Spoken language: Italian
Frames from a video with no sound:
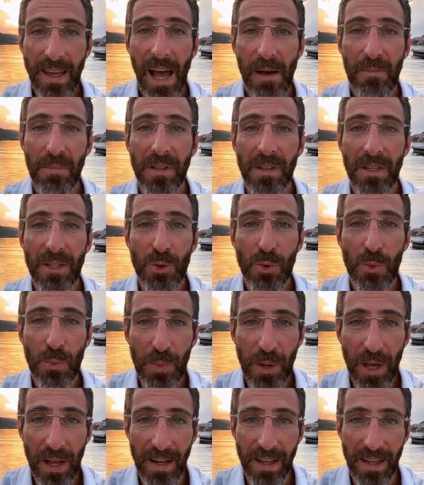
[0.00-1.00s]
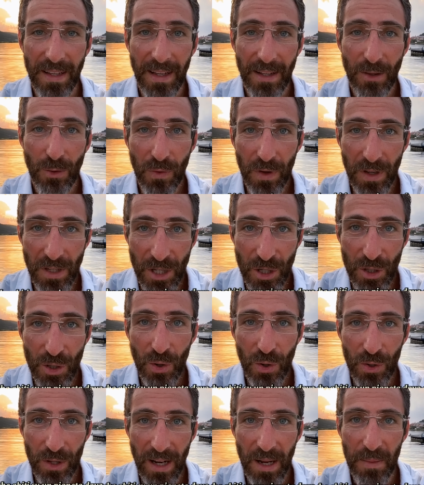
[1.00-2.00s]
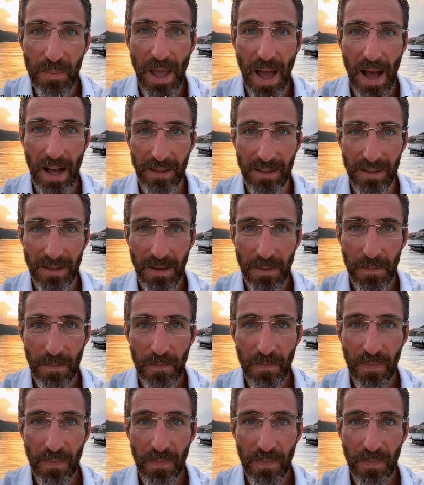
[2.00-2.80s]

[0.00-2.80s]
abiti su un pianeta dove ci sono delle piante